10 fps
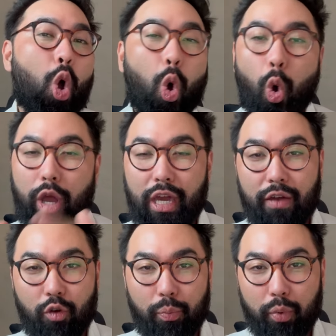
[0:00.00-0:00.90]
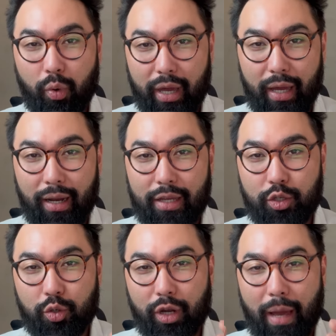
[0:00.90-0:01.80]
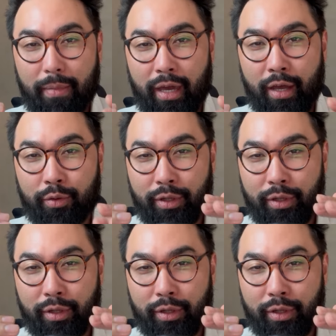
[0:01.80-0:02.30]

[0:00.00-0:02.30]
horrível para o relacionamento.